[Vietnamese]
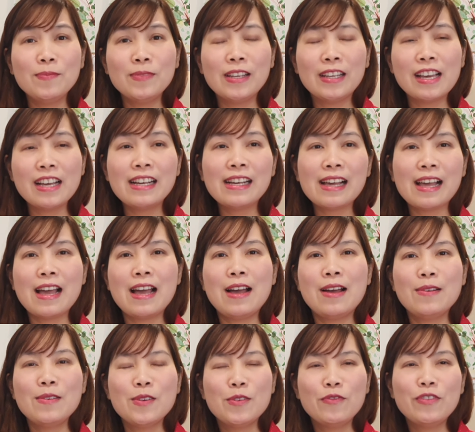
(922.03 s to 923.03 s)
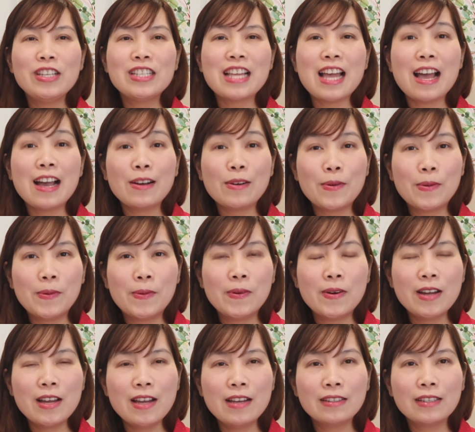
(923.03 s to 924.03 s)
những cái ca visa của
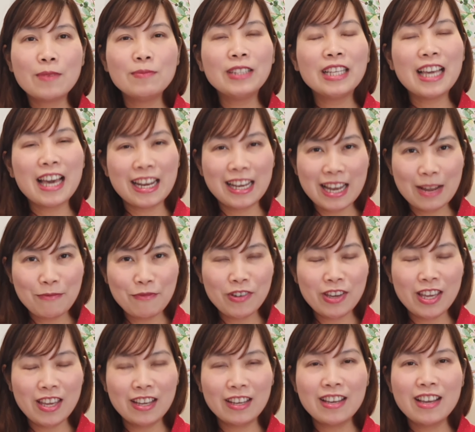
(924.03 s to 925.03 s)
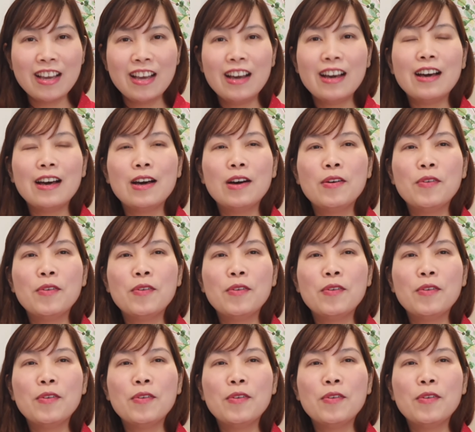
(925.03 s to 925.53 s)
công ty hạnh làm việc à,